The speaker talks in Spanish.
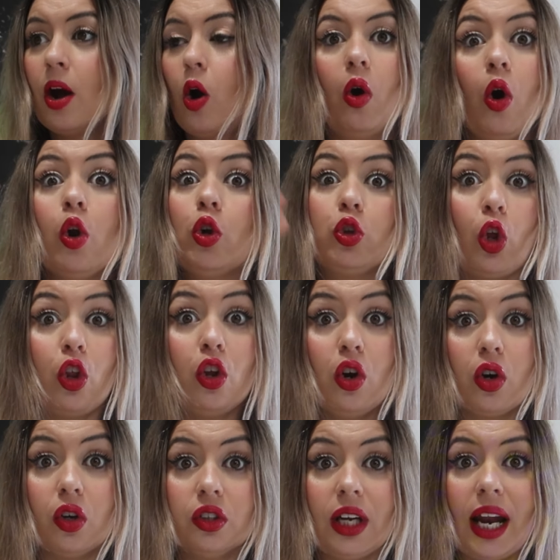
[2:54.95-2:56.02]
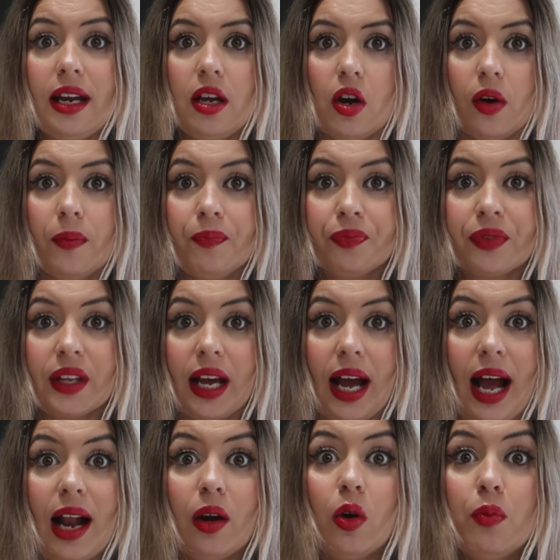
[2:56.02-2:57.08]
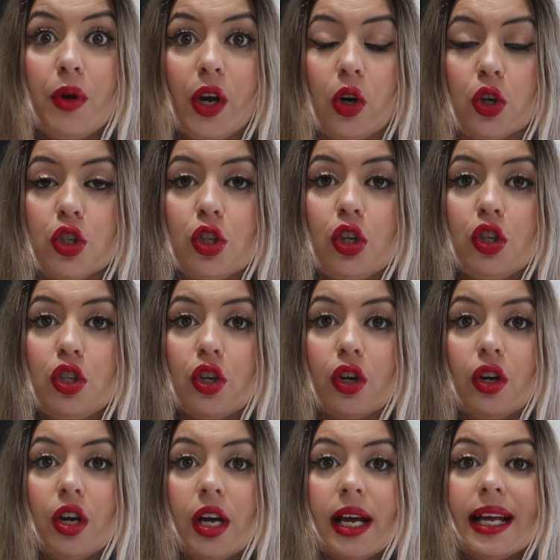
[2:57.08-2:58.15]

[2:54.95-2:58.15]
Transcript: o todo lo contrario, algo muy costoso.